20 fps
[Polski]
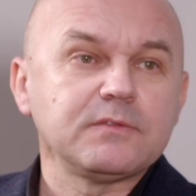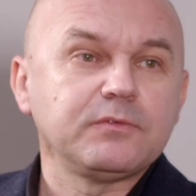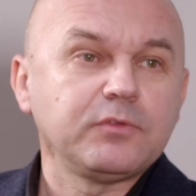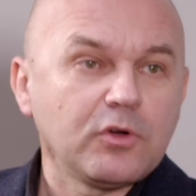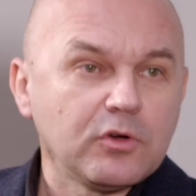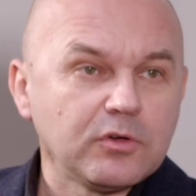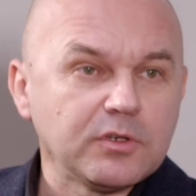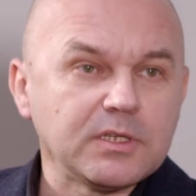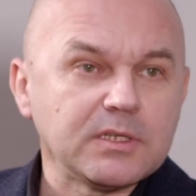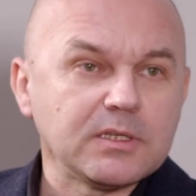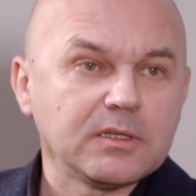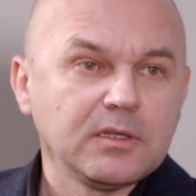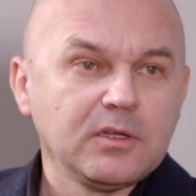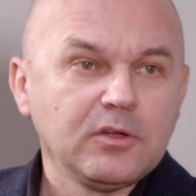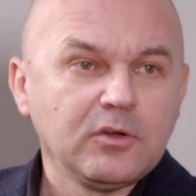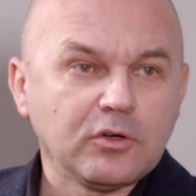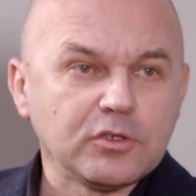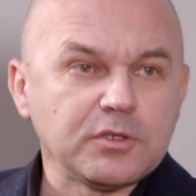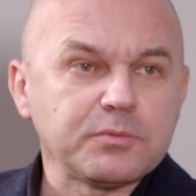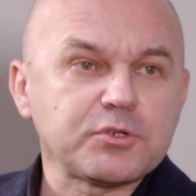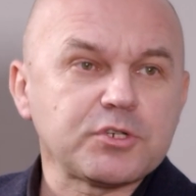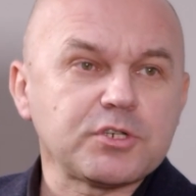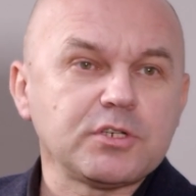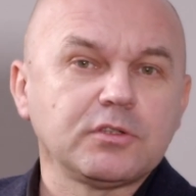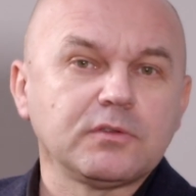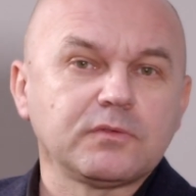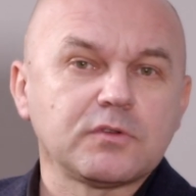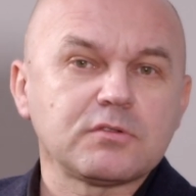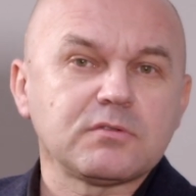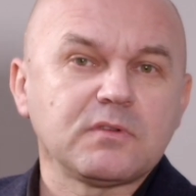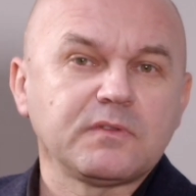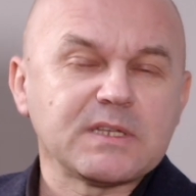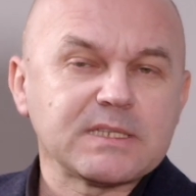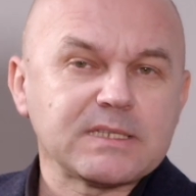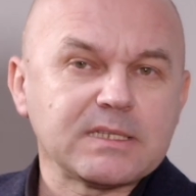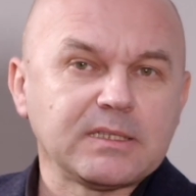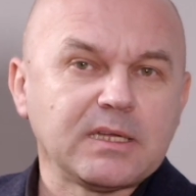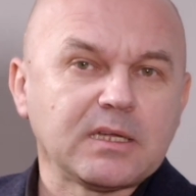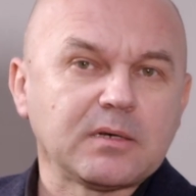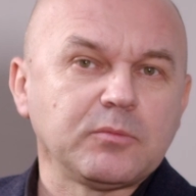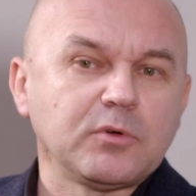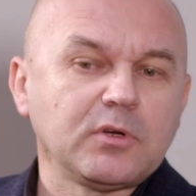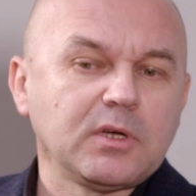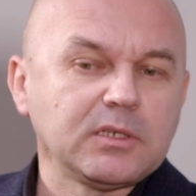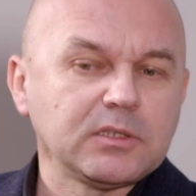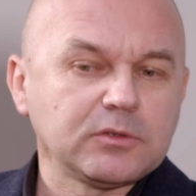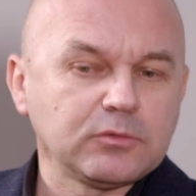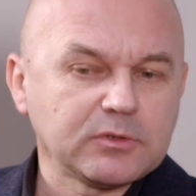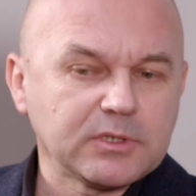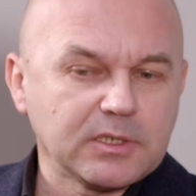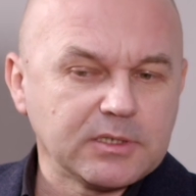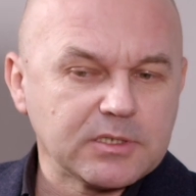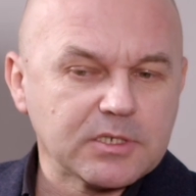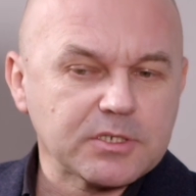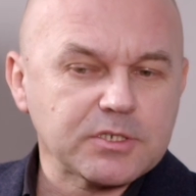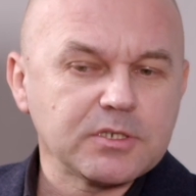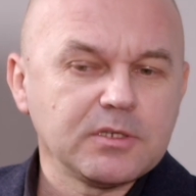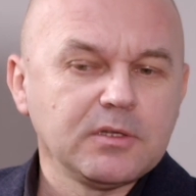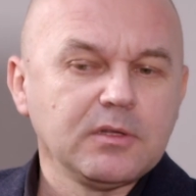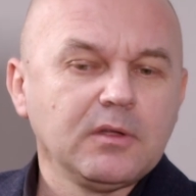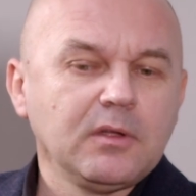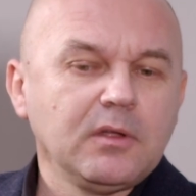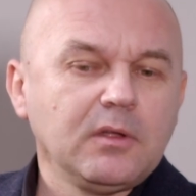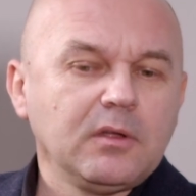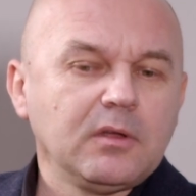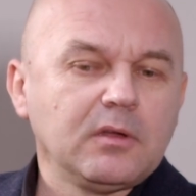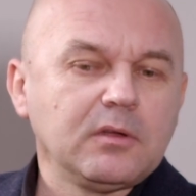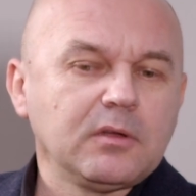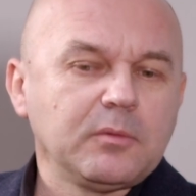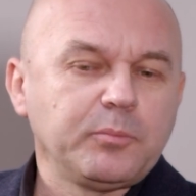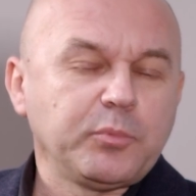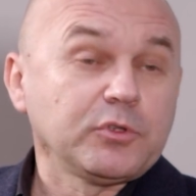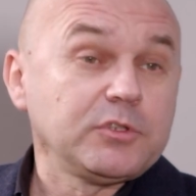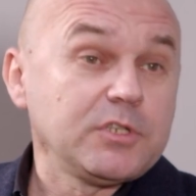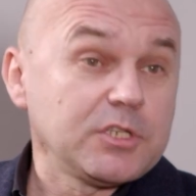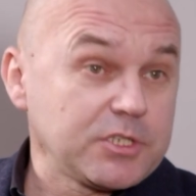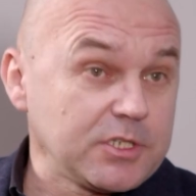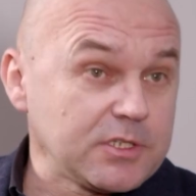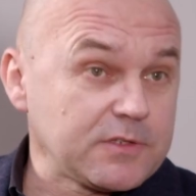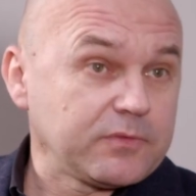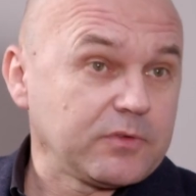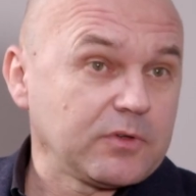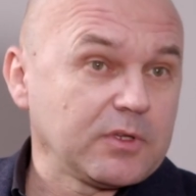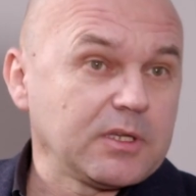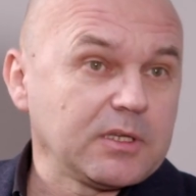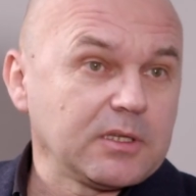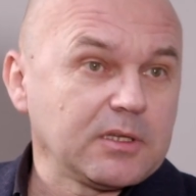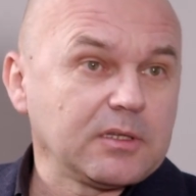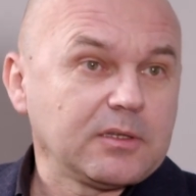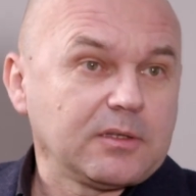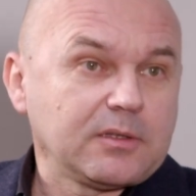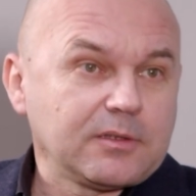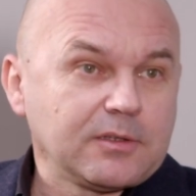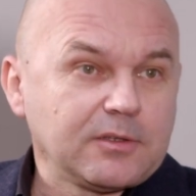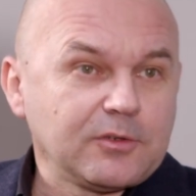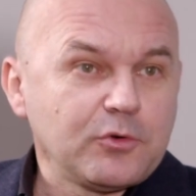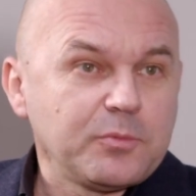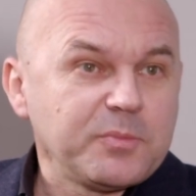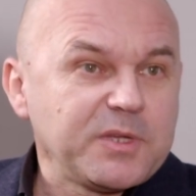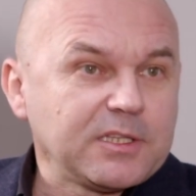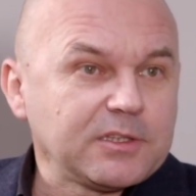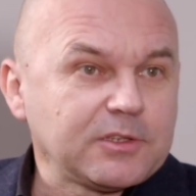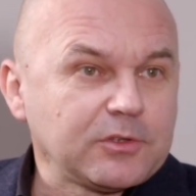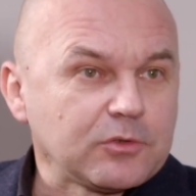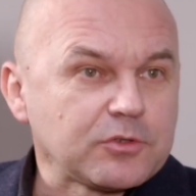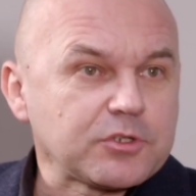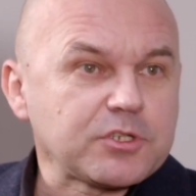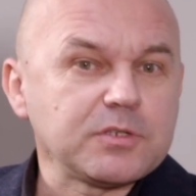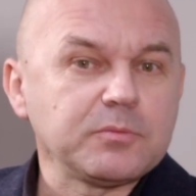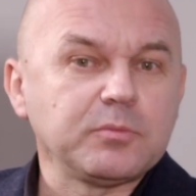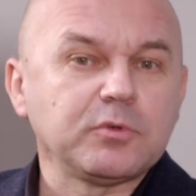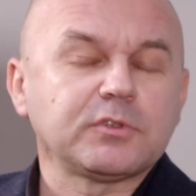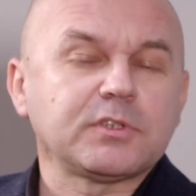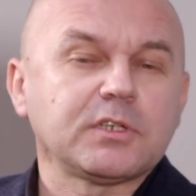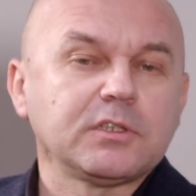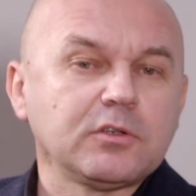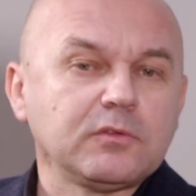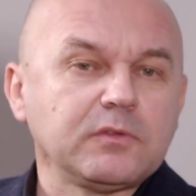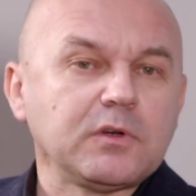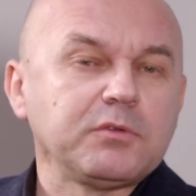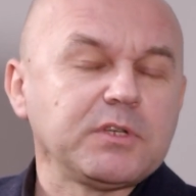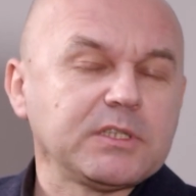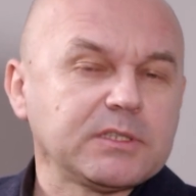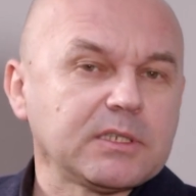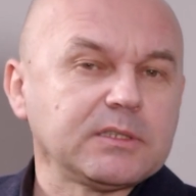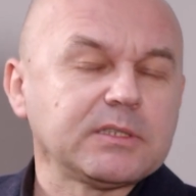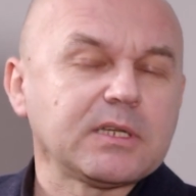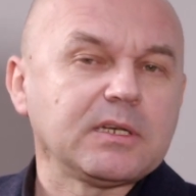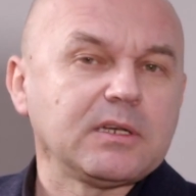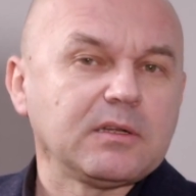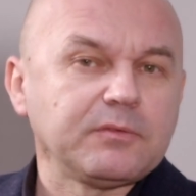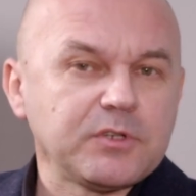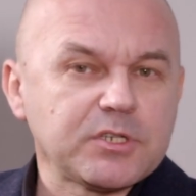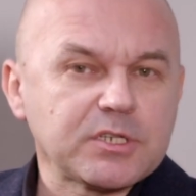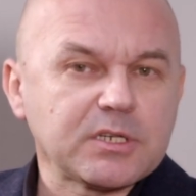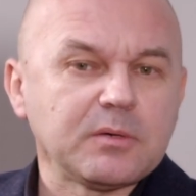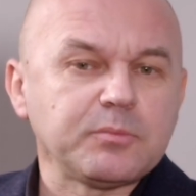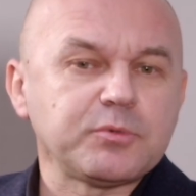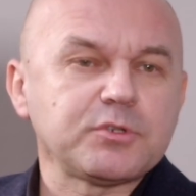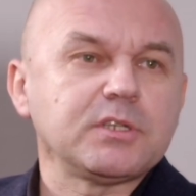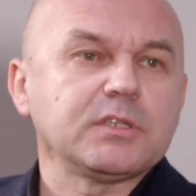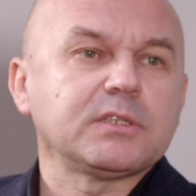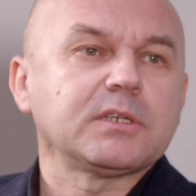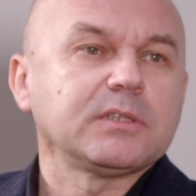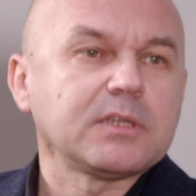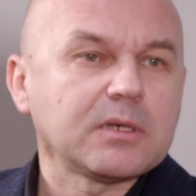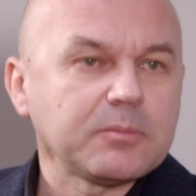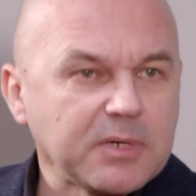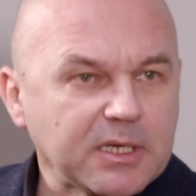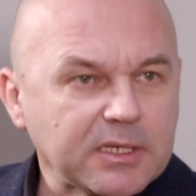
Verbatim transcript: wolni. Oni mhm. przyszli do Wrocławia za darmo, ale tutaj też e, podnieśli swoje umiejętności, bo trenował ich trener Lawiczka, później trener tak.